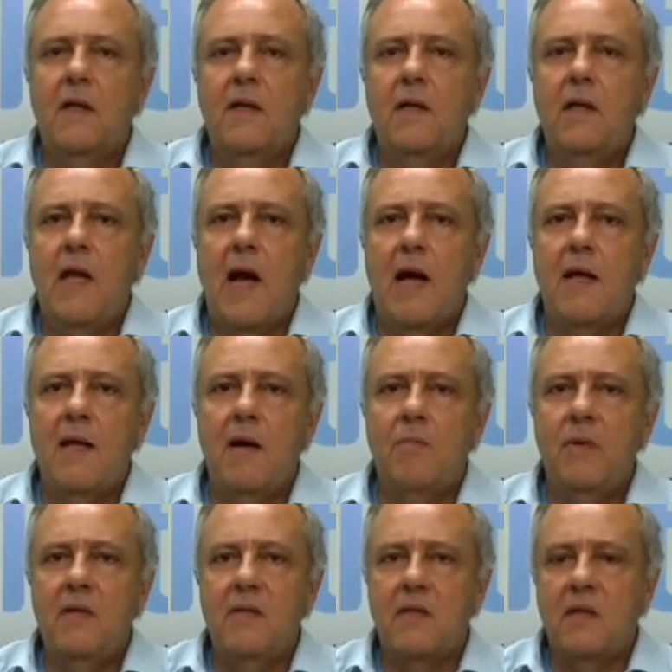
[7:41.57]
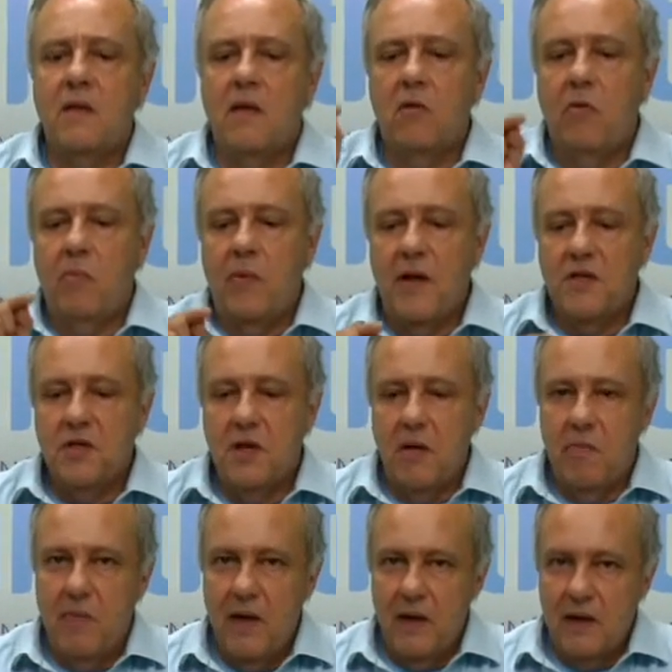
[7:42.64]
e aí a medicina alopática
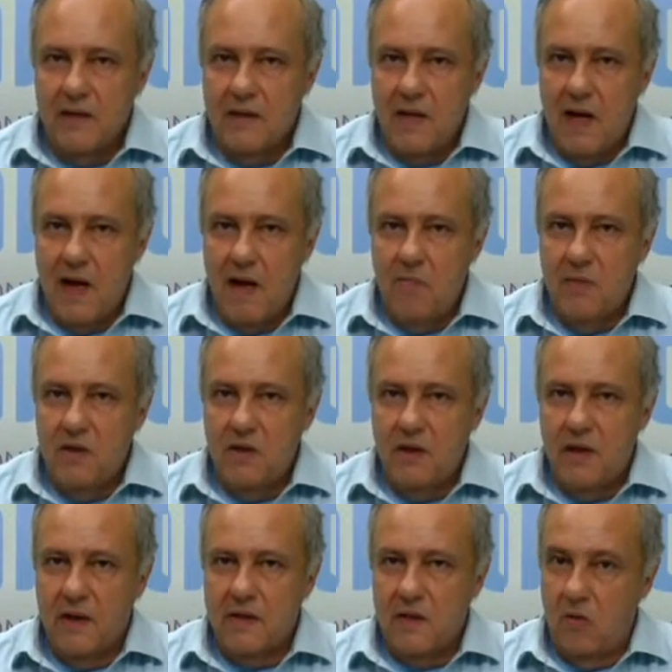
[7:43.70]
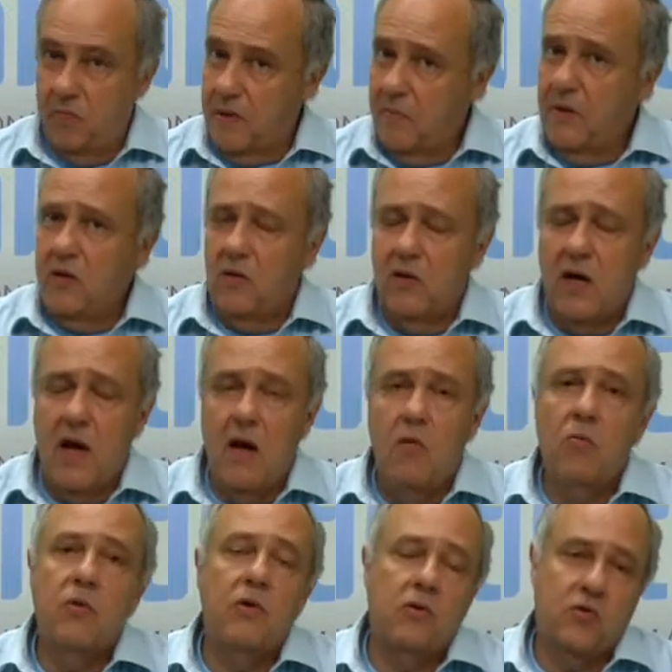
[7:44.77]
apenas dá a medicação para melhorar,
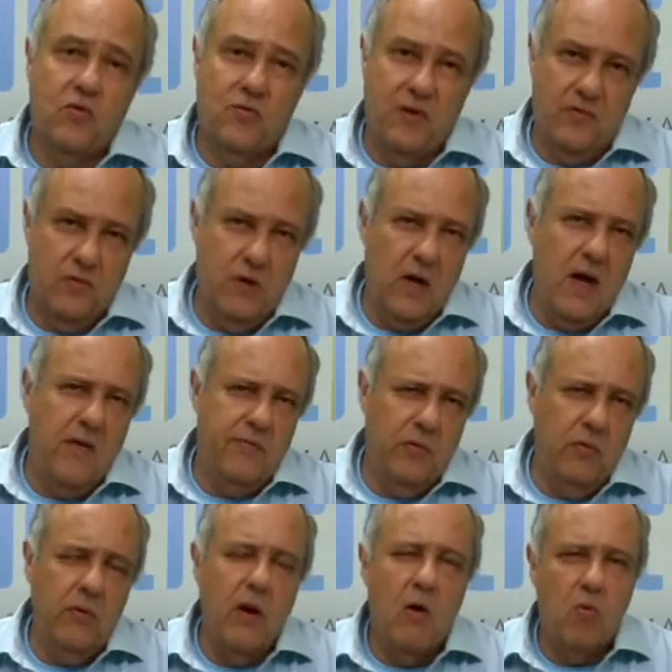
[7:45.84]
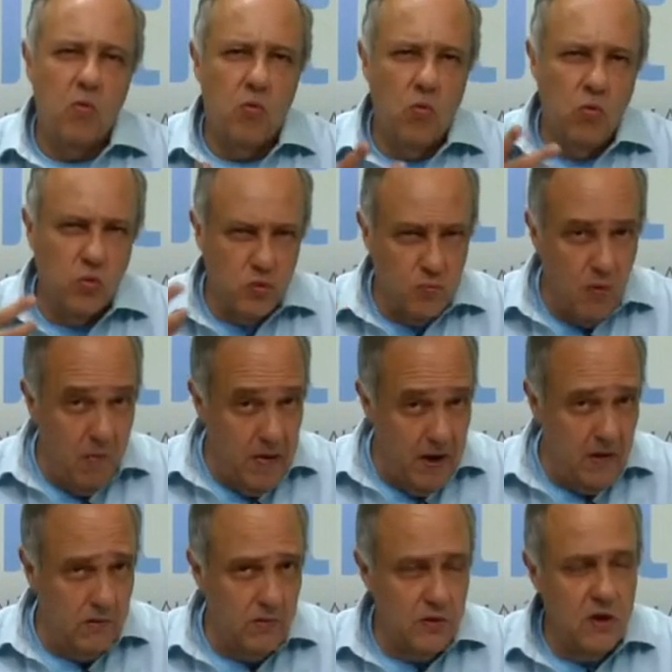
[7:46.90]
o que eu sou favorável em alguns
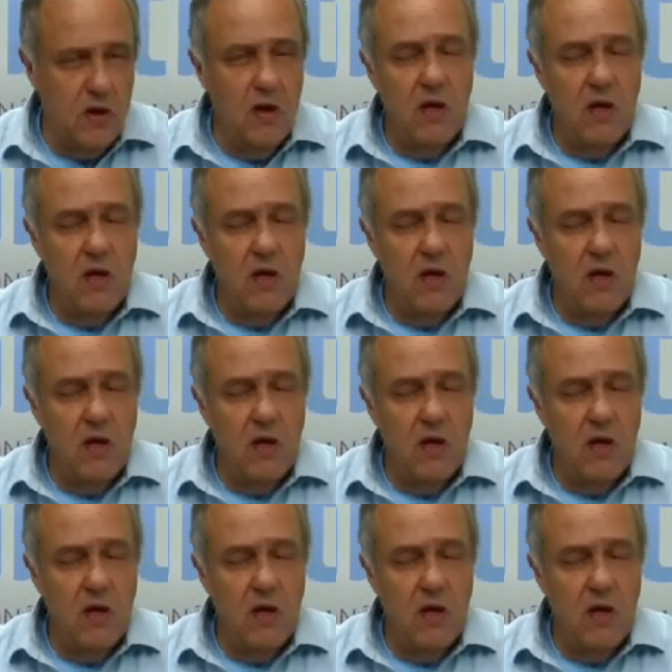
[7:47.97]
momentos,